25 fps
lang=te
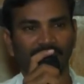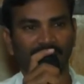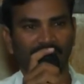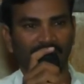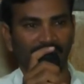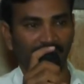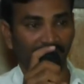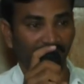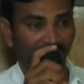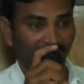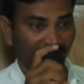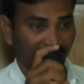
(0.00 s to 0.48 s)

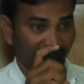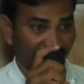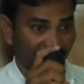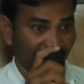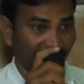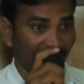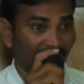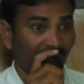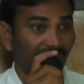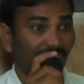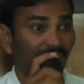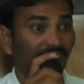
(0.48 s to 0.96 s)
ఆవిడ
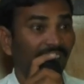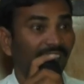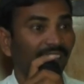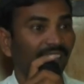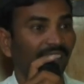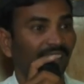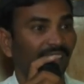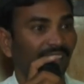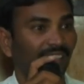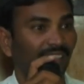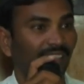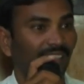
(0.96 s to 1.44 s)
హిస్టరీ
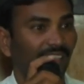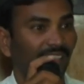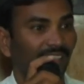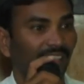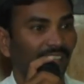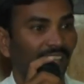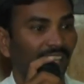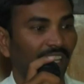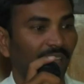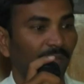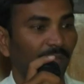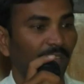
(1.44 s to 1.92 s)
అలాంటిది
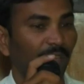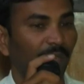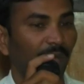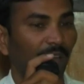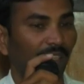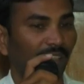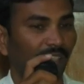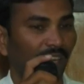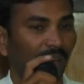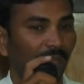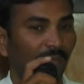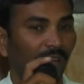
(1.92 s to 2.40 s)
ఎంతమంది
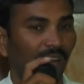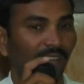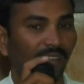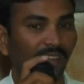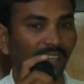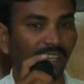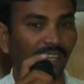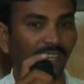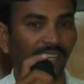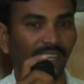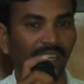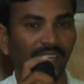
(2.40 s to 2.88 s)
భర్తలమ్మ
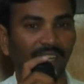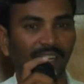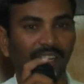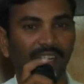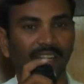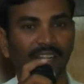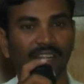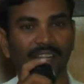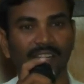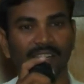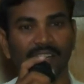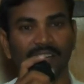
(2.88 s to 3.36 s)
ఆవిడికి
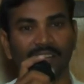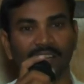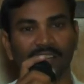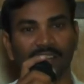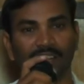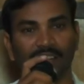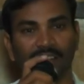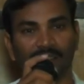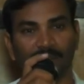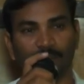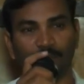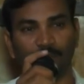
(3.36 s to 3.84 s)

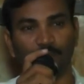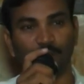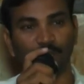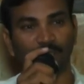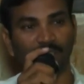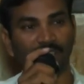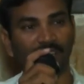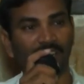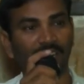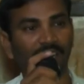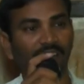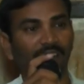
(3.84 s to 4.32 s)

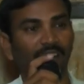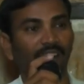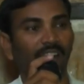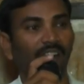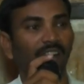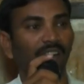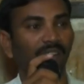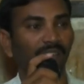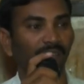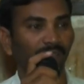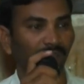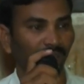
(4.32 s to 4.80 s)
మొత్తానికి
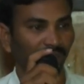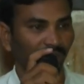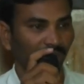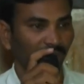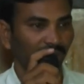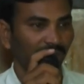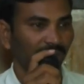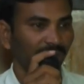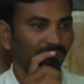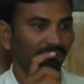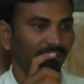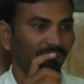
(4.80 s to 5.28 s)
ఆరుగురు
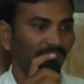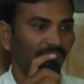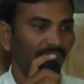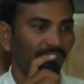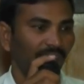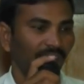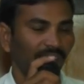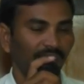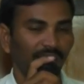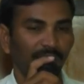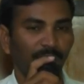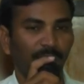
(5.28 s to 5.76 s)

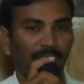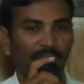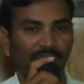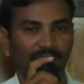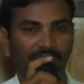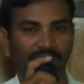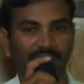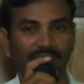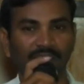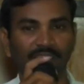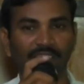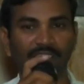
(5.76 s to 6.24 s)
నీ
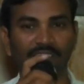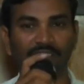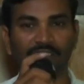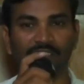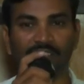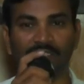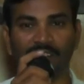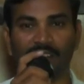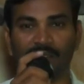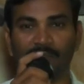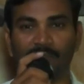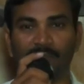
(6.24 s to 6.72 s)
భర్తను
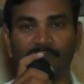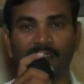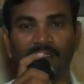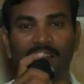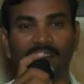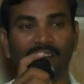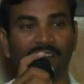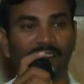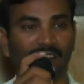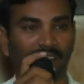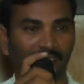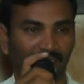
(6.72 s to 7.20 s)
తీసుకురా అమ్మా
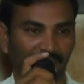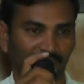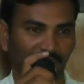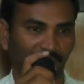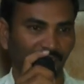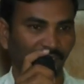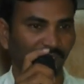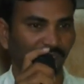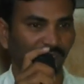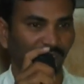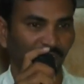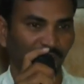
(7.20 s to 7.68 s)
అన్నాడు ఆయన
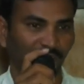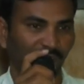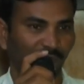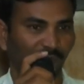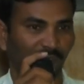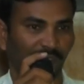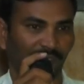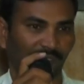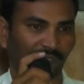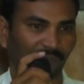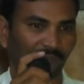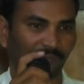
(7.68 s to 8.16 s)
యేసుక్రీస్తు
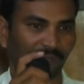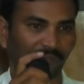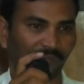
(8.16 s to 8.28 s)
వారు